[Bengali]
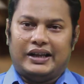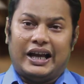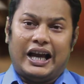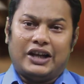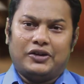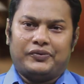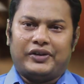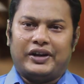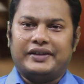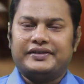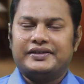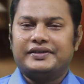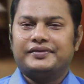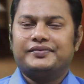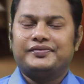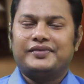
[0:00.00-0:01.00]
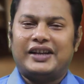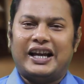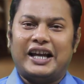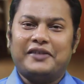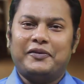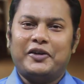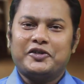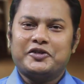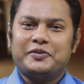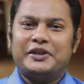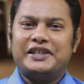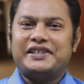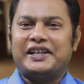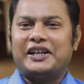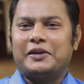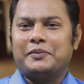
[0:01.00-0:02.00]
হ্যালো ফ্রেন্ডস হেল্প হাউস
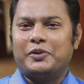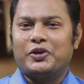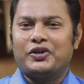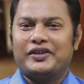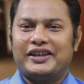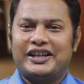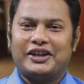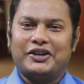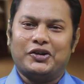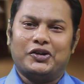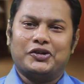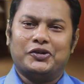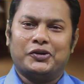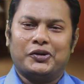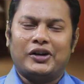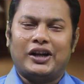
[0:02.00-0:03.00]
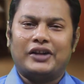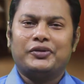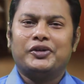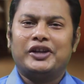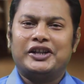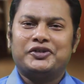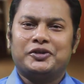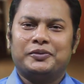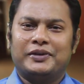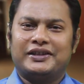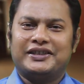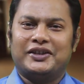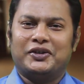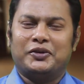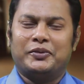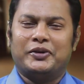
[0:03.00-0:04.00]
বিডি চ্যানেলের পক্ষ থেকে গ্রহণ করুন আন্তরিক
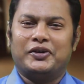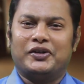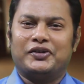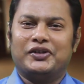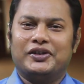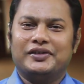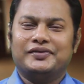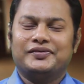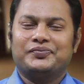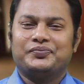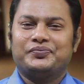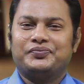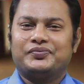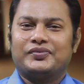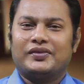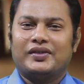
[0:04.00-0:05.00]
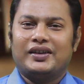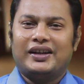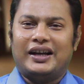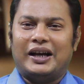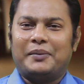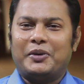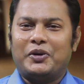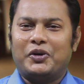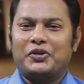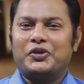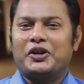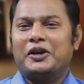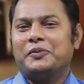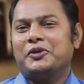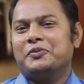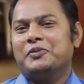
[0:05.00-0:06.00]
শুভেচ্ছা ও অভিনন্দন আমি অন্ত
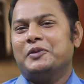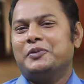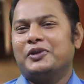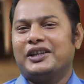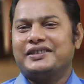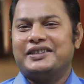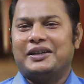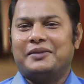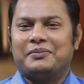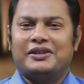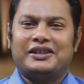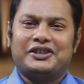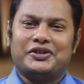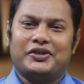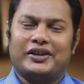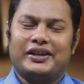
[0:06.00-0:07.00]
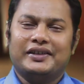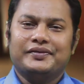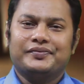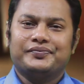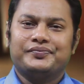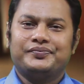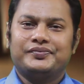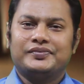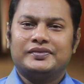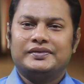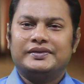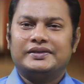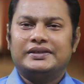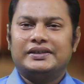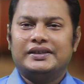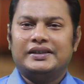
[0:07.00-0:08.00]
কাপুর বিপুল আছি আপনাদের সঙ্গে
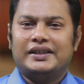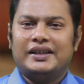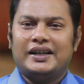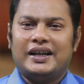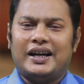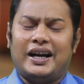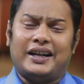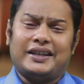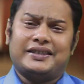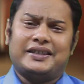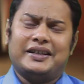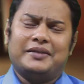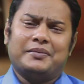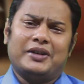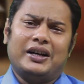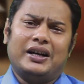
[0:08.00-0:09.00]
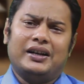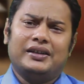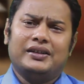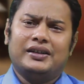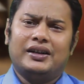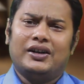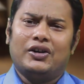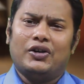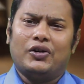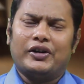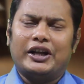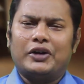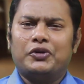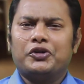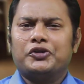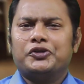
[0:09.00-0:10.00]
আজকে আমরা
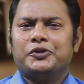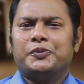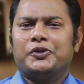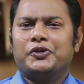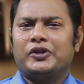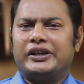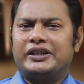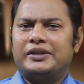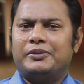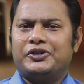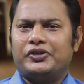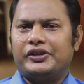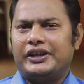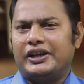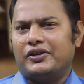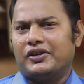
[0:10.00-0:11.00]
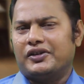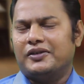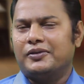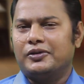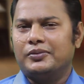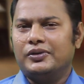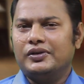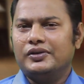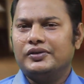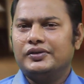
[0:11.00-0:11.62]
অনেক গুরুত্বপূর্ণ একটি বিষয় নিয়ে কথা বলবো